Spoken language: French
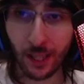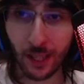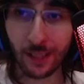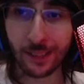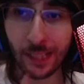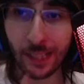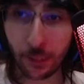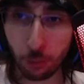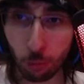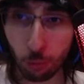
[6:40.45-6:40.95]
à
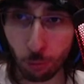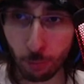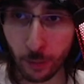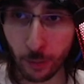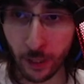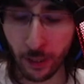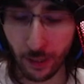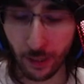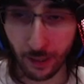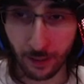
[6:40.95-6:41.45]

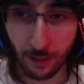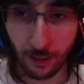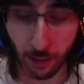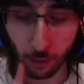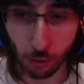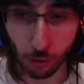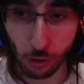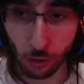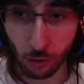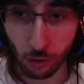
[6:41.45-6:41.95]
l'assumer
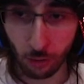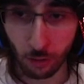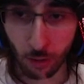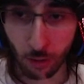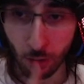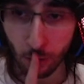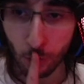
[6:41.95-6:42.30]
l'argent